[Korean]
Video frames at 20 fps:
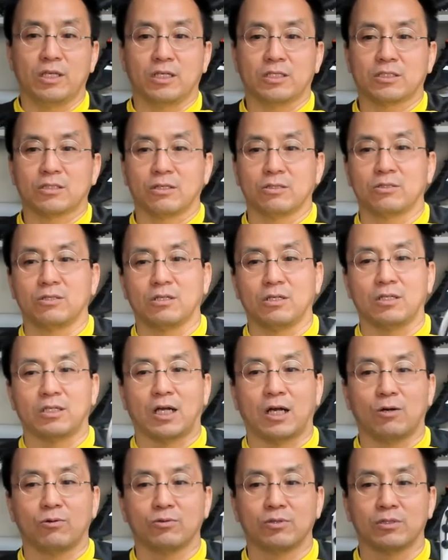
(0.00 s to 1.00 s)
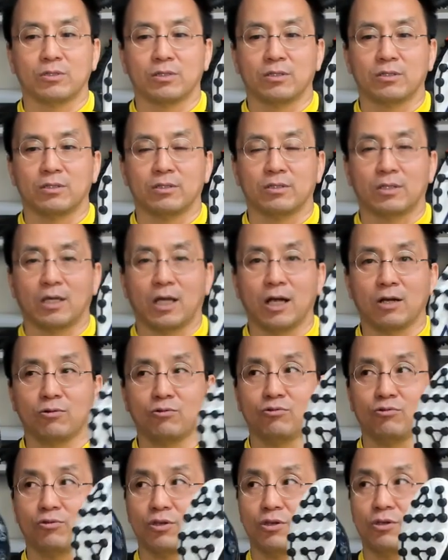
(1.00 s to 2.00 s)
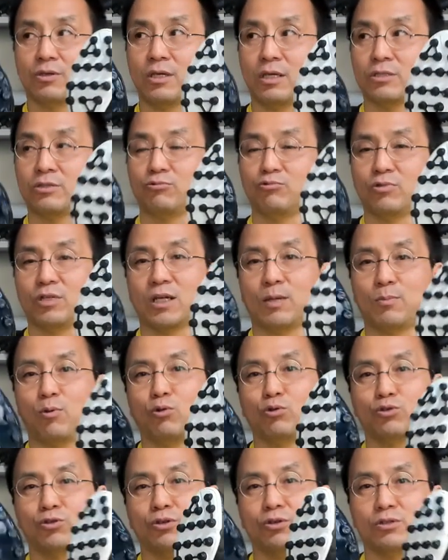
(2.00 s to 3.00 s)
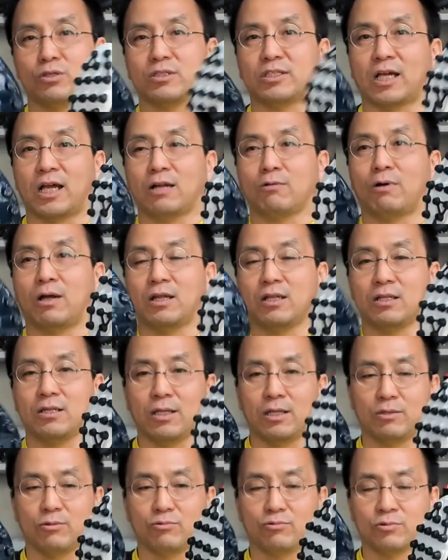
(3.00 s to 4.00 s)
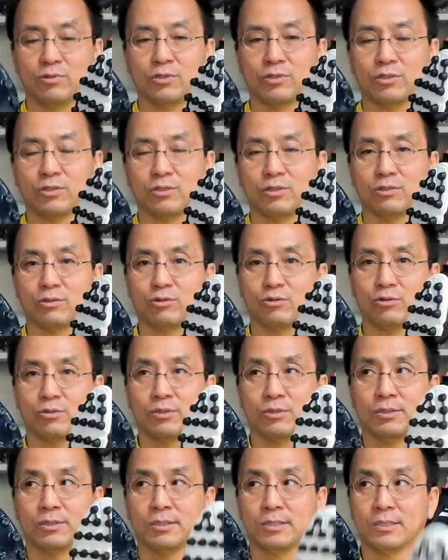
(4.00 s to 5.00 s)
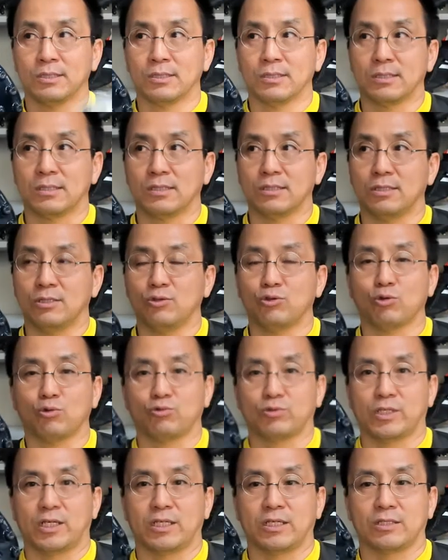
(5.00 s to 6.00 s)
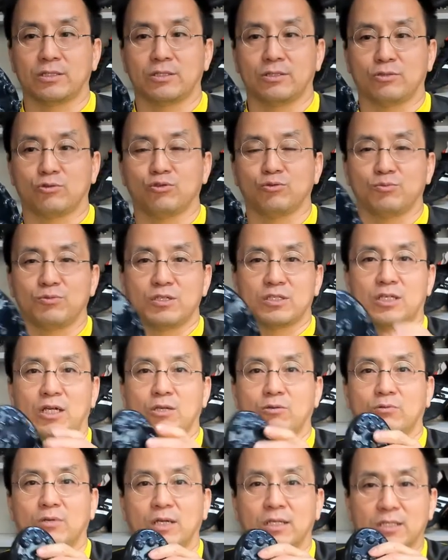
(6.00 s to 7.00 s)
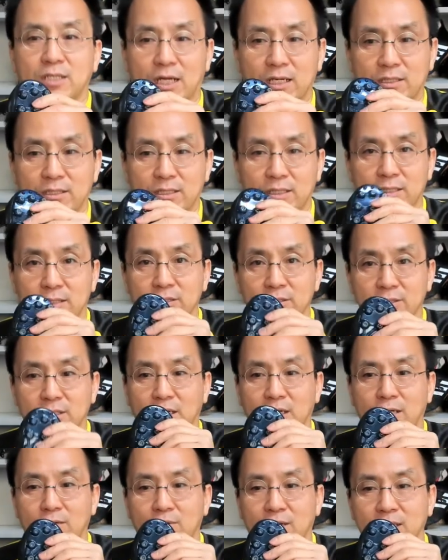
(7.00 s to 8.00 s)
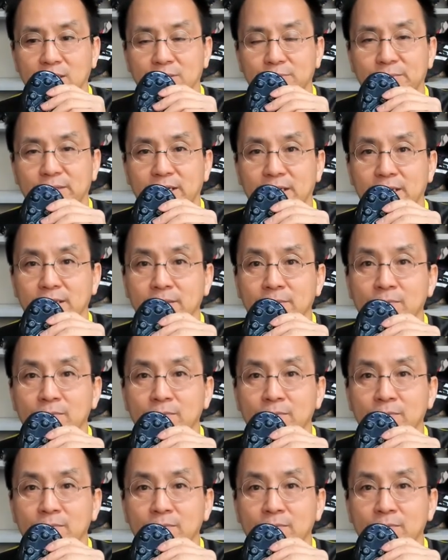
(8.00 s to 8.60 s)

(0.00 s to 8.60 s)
스터들이 나오는 거는 한국에서 우리가 볼 수 있는 잘 관리된 어, 그 인조구장에서 충분히 사용한 가능한 형태라고 하지만